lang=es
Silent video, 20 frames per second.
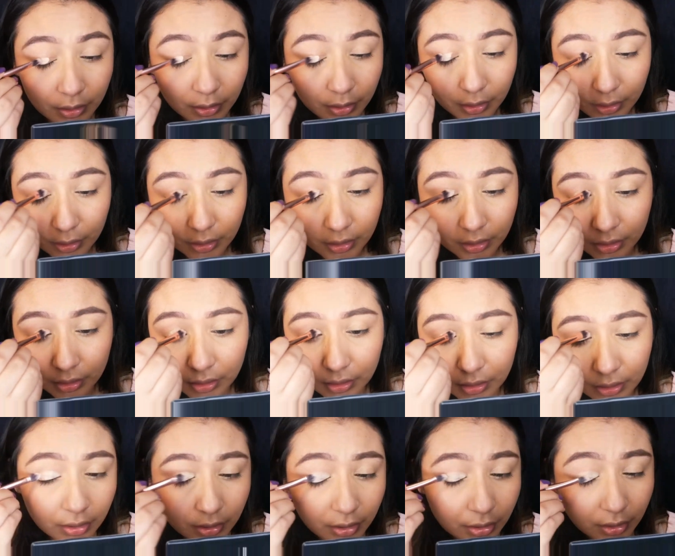Ok, vamos a
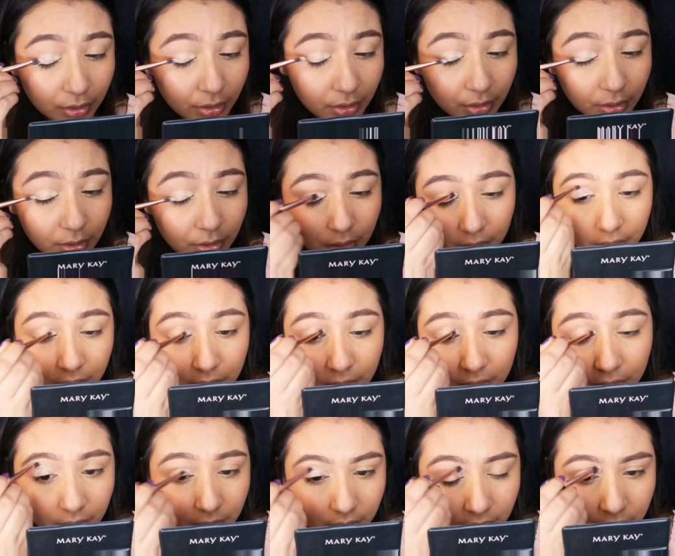empezar con el look
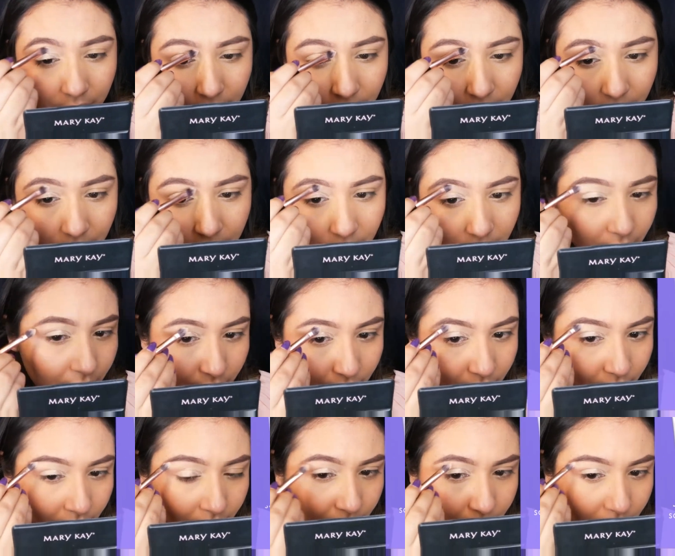número 2
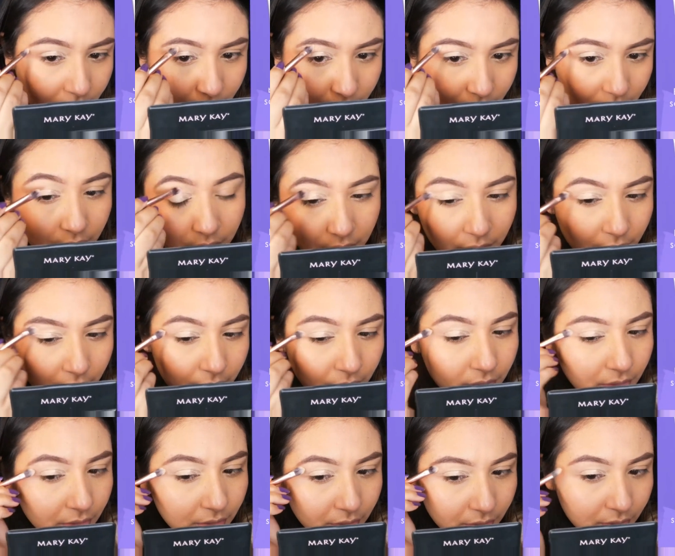y voy a
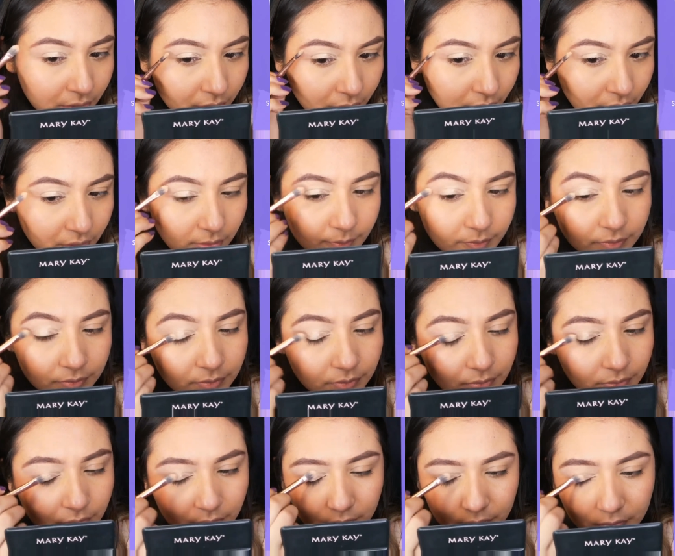empezar utilizando
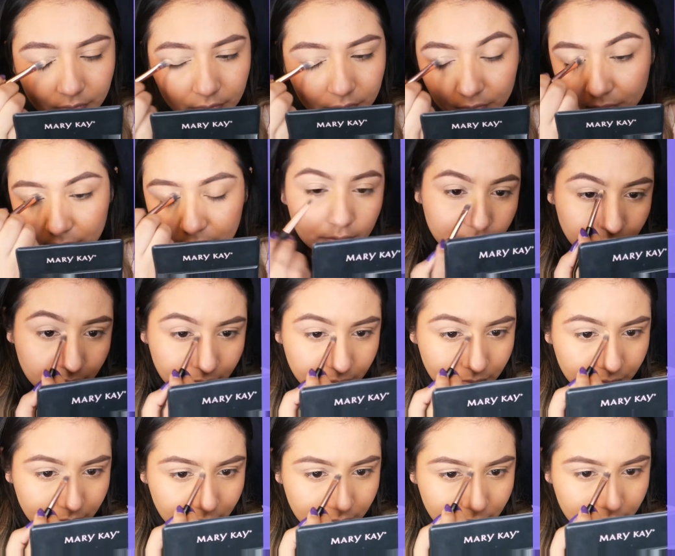el primer
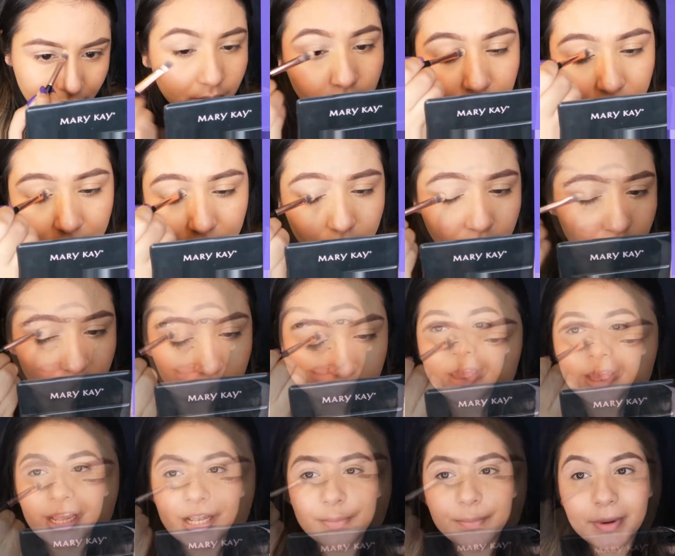de Milani.
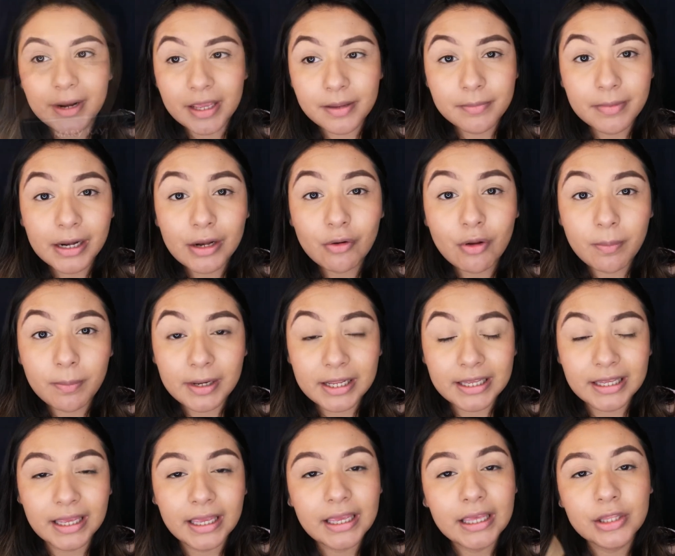El primer lo
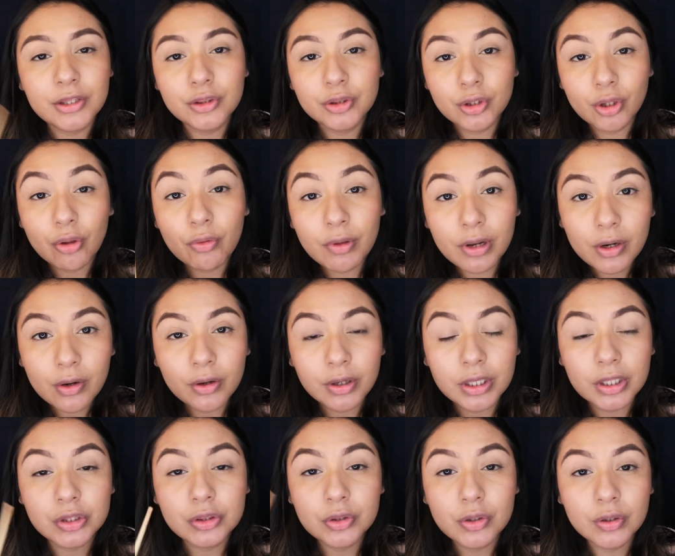apliqué en todo el
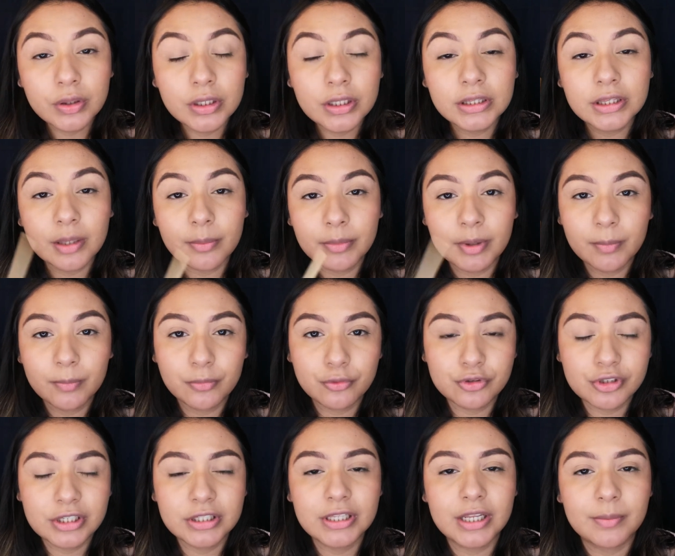ojito y también
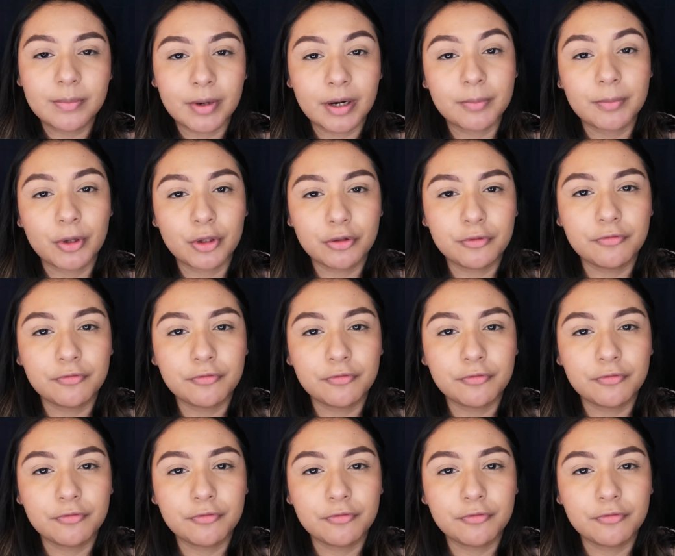puse en el párpado